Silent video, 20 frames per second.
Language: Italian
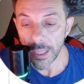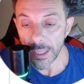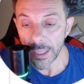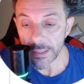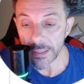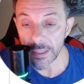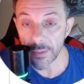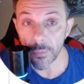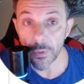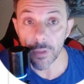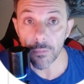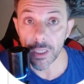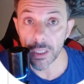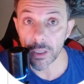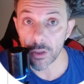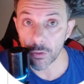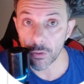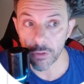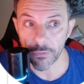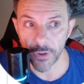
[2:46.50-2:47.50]
Ti
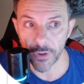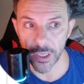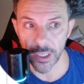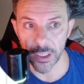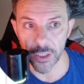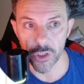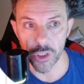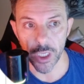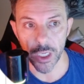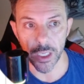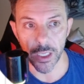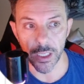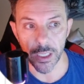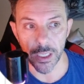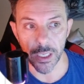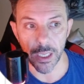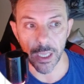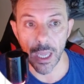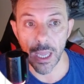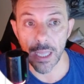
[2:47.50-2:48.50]
permettono di fare
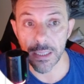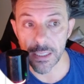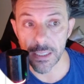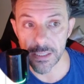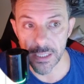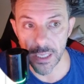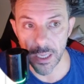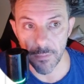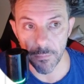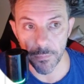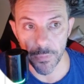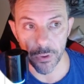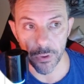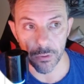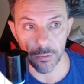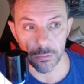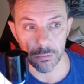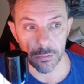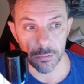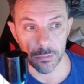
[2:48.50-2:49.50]
ricerche, ad
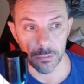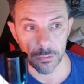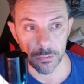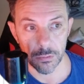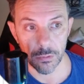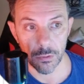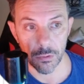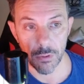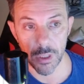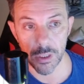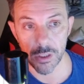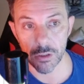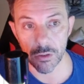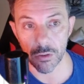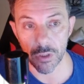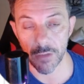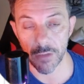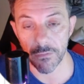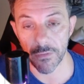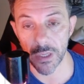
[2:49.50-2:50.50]
esempio, questo
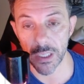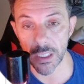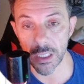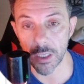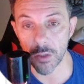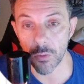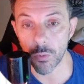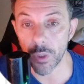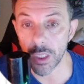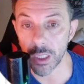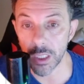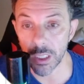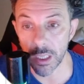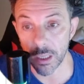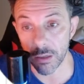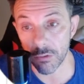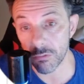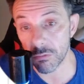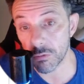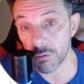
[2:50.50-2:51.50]
che vedi qui
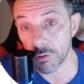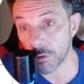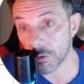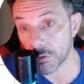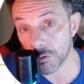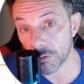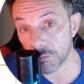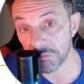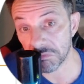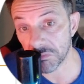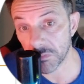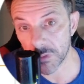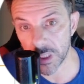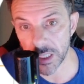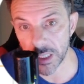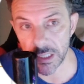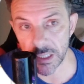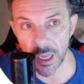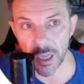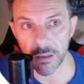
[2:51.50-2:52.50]
è uno
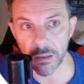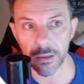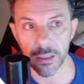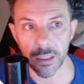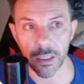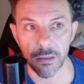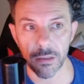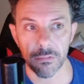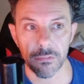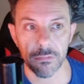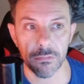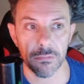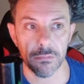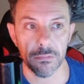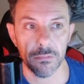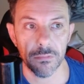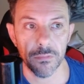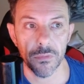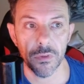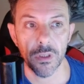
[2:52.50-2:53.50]
dei tanti.
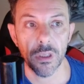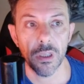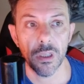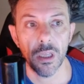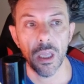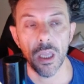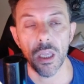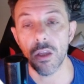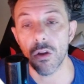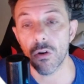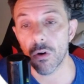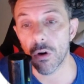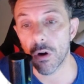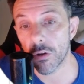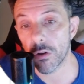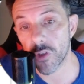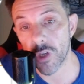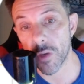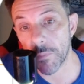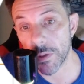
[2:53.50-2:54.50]
Io
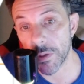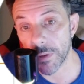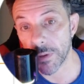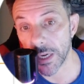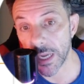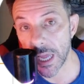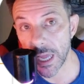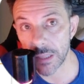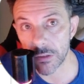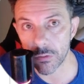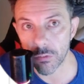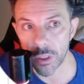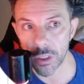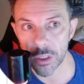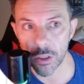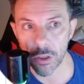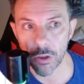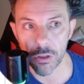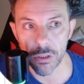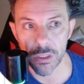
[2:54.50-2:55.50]
ho già preparato
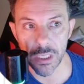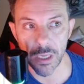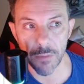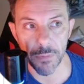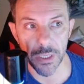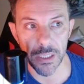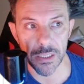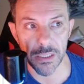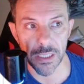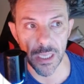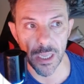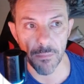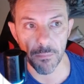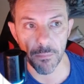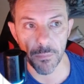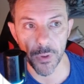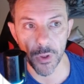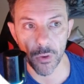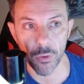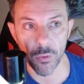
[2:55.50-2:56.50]
qualcosa, per
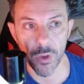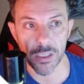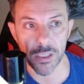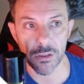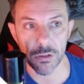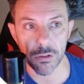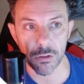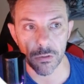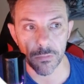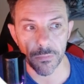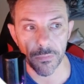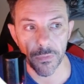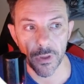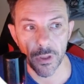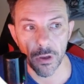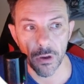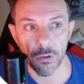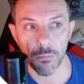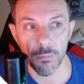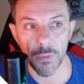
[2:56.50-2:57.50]
esempio questo
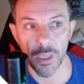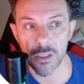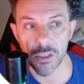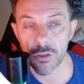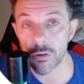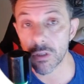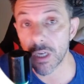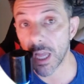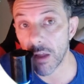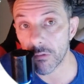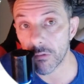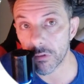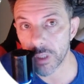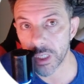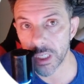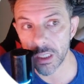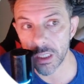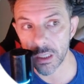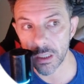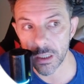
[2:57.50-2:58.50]
ho messo
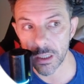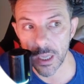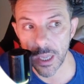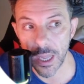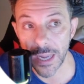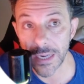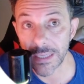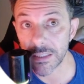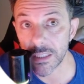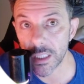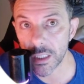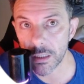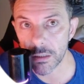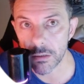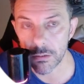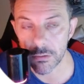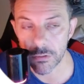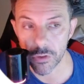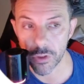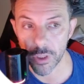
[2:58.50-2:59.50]
country IT,
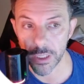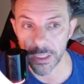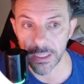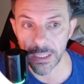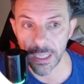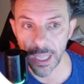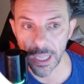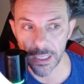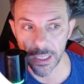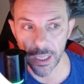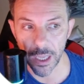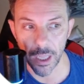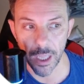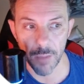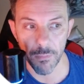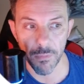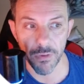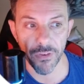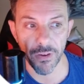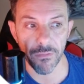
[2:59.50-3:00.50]
cioè Italia,
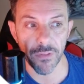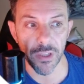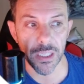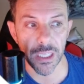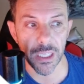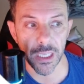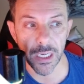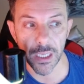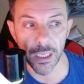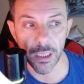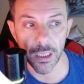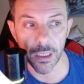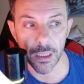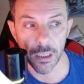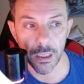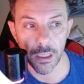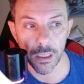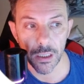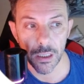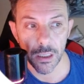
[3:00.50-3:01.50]
e mi fa vedere
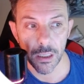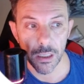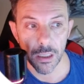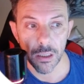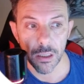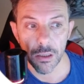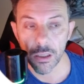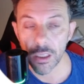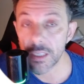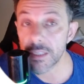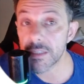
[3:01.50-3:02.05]
i